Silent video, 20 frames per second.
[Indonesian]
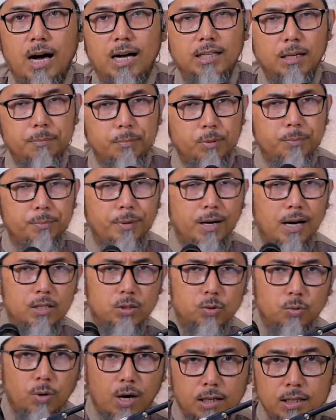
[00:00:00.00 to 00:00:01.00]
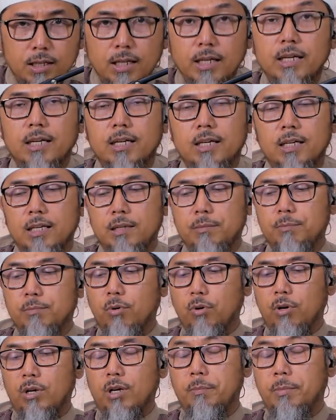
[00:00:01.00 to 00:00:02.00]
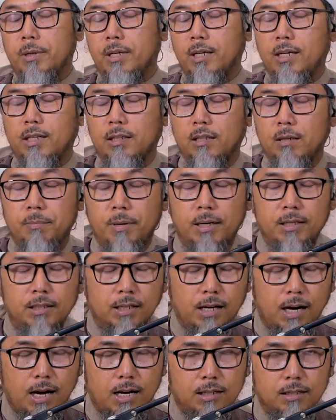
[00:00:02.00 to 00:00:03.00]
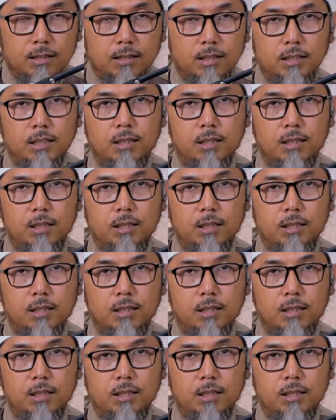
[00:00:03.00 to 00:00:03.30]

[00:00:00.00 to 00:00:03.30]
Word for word: Adapun pengasuhan ibu lebih diketepankan